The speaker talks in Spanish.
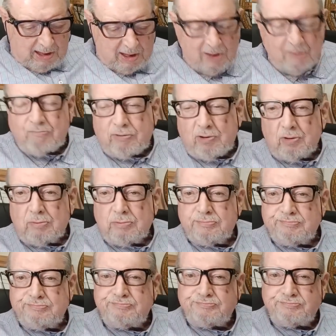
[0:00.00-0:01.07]
Ejemplo,
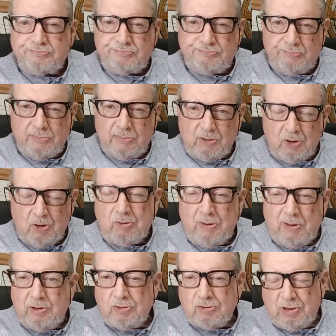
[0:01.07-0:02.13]
doy
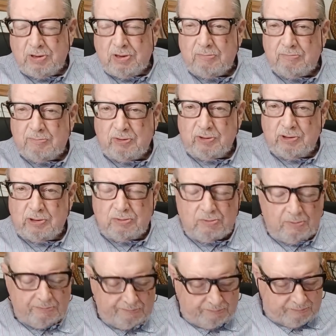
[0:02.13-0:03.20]
varios ejemplos de
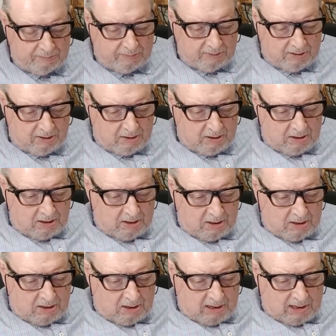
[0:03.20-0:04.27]
esto.
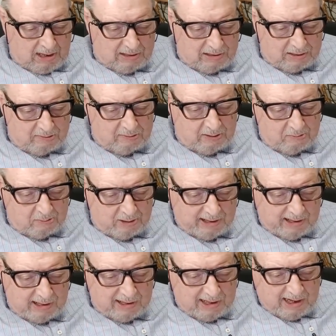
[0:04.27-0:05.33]
Así
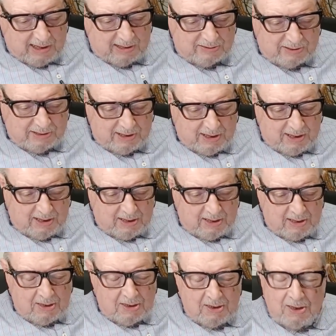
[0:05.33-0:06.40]
vemos que en Asia
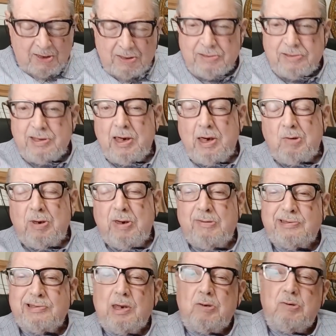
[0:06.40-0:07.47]
llega un
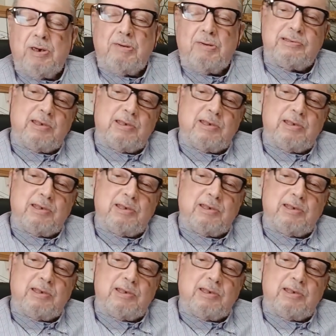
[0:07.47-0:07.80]
avatar. Un